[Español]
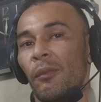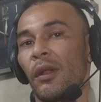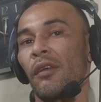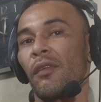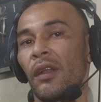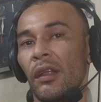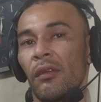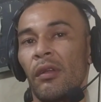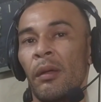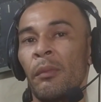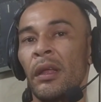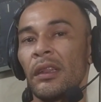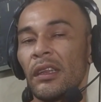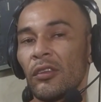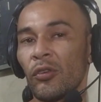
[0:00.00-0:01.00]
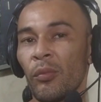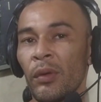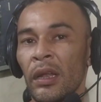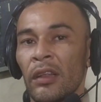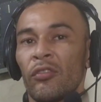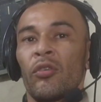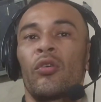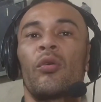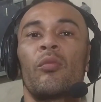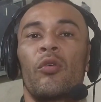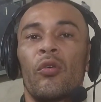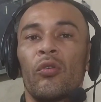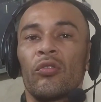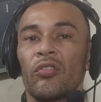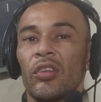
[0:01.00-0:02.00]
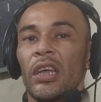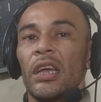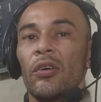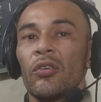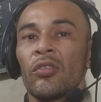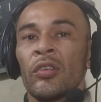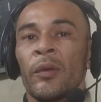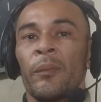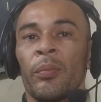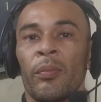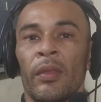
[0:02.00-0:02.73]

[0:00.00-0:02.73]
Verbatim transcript: preferiblemente tomen esto como consejos.